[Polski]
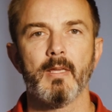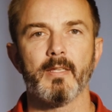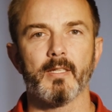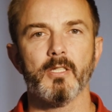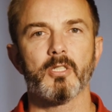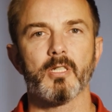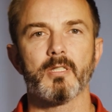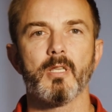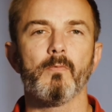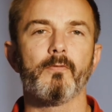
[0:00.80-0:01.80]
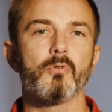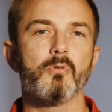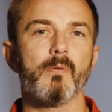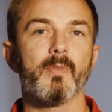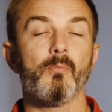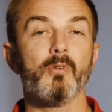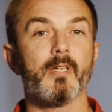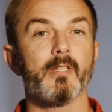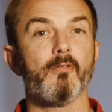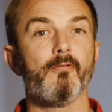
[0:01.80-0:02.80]
Jakiś czas temu wrzuciłem na mój
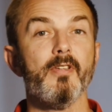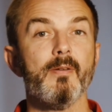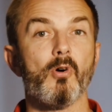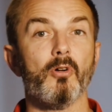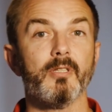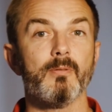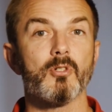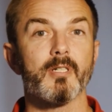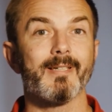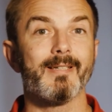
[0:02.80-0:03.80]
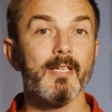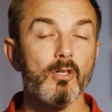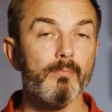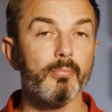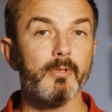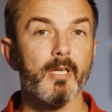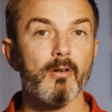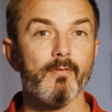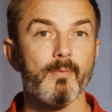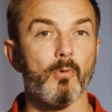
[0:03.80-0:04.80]
kanał film o tym, że gry
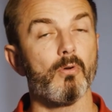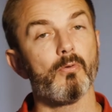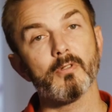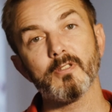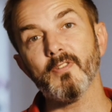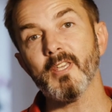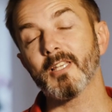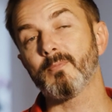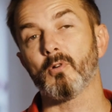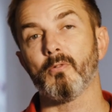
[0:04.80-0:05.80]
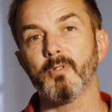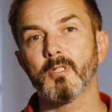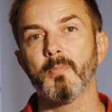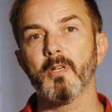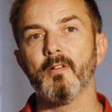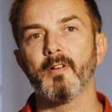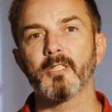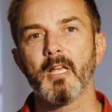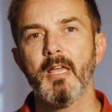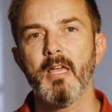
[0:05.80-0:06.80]
komputerowe mogą rozwijać, mogą
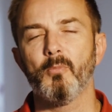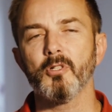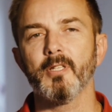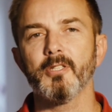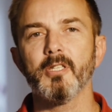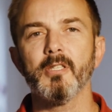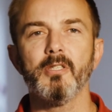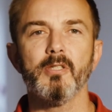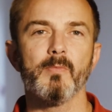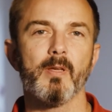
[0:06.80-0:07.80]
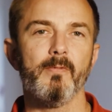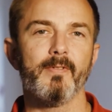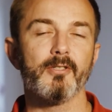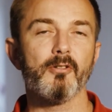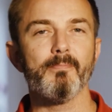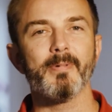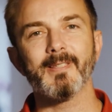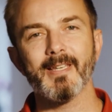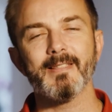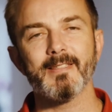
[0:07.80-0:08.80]
inspirować, można dzięki nim nabywać
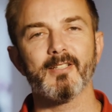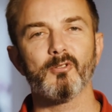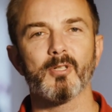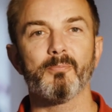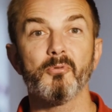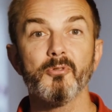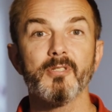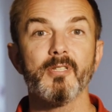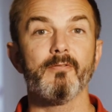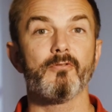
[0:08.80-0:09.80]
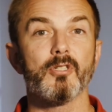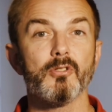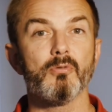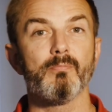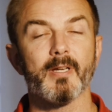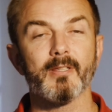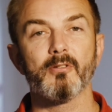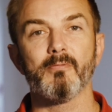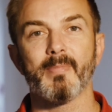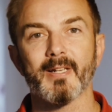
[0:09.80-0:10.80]
kompetencji, które później w życiu
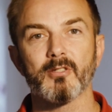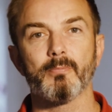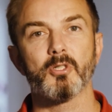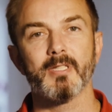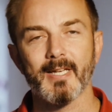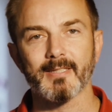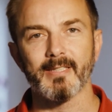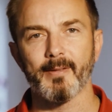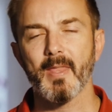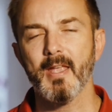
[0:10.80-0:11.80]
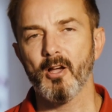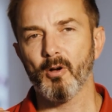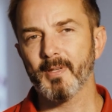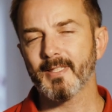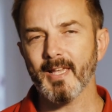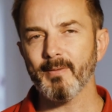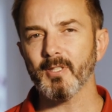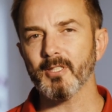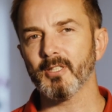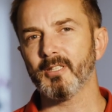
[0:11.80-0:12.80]
będą bardzo przydatne. Obiecałem
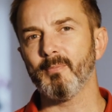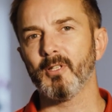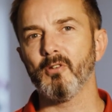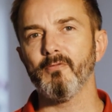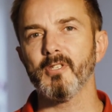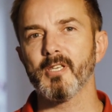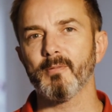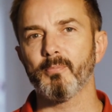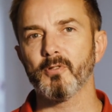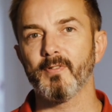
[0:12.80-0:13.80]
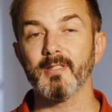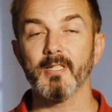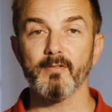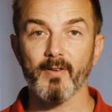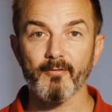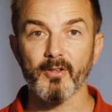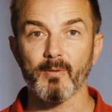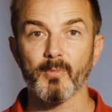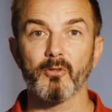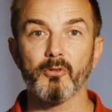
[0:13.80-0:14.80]
też, że tematowi gier poświęcę dwa
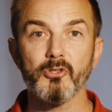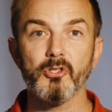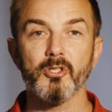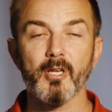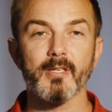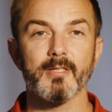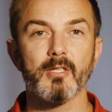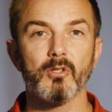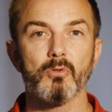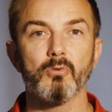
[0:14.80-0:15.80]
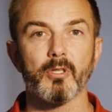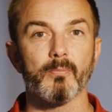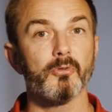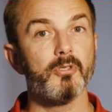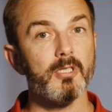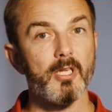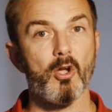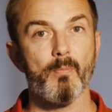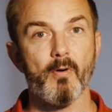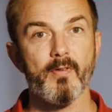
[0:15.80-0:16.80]
filmy, no i dzisiaj jest ten drugi, bo dzisiaj
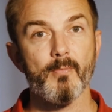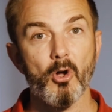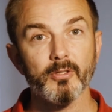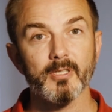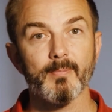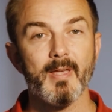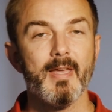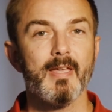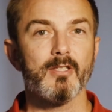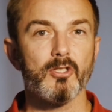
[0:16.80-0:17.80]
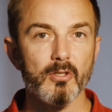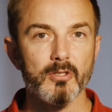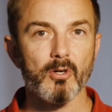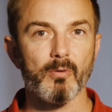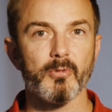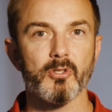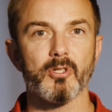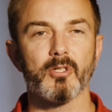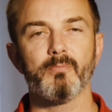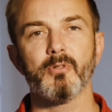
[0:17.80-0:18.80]
opowiem o tym, co zrobić,
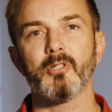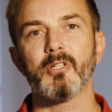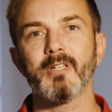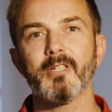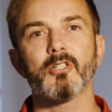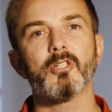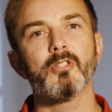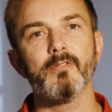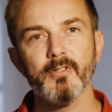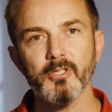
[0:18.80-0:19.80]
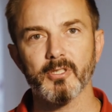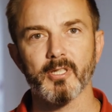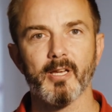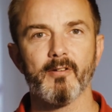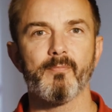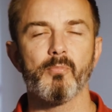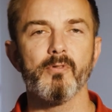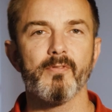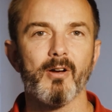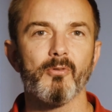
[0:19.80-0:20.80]
żeby gry rzeczywiście
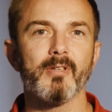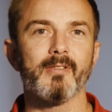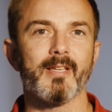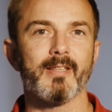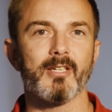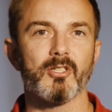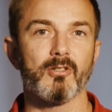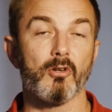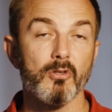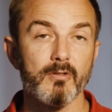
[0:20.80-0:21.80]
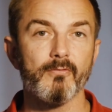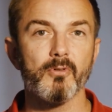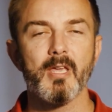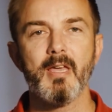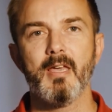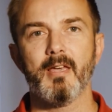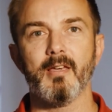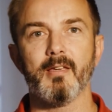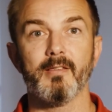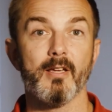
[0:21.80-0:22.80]
wpływały na nasz rozwój,
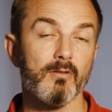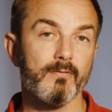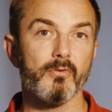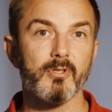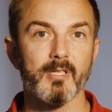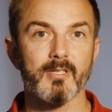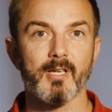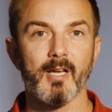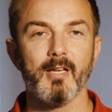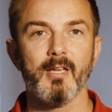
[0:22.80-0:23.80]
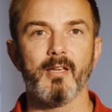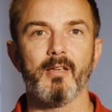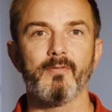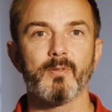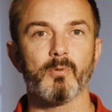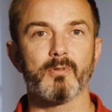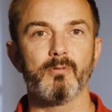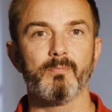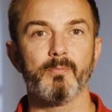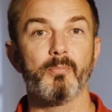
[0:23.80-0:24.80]
e, na rozwój dziecka e, w
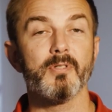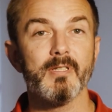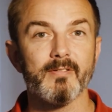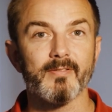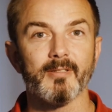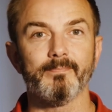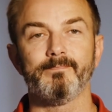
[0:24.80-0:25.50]
sposób pozytywny.